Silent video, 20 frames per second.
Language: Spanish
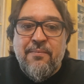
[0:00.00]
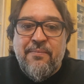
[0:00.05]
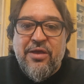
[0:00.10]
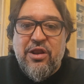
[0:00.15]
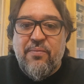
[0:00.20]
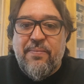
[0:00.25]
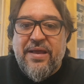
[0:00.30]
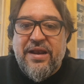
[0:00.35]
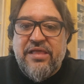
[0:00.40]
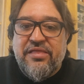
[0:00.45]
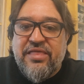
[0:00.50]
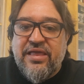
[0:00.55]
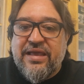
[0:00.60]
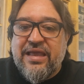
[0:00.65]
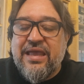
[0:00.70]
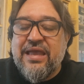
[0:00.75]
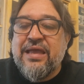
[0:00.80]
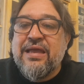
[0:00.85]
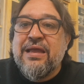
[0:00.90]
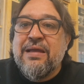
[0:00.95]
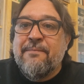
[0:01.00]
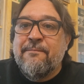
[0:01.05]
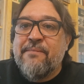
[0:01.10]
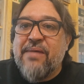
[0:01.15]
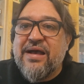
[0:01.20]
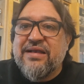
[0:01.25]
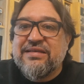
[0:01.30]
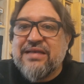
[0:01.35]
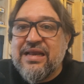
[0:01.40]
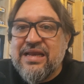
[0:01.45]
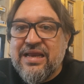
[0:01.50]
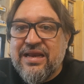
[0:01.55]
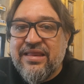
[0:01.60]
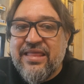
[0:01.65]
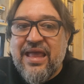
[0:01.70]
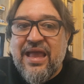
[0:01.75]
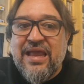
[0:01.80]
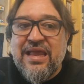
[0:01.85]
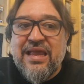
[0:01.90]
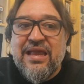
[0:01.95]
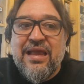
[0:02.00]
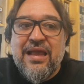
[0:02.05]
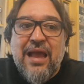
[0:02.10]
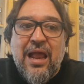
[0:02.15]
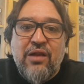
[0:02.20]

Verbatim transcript: pero parece que va a salir de ahí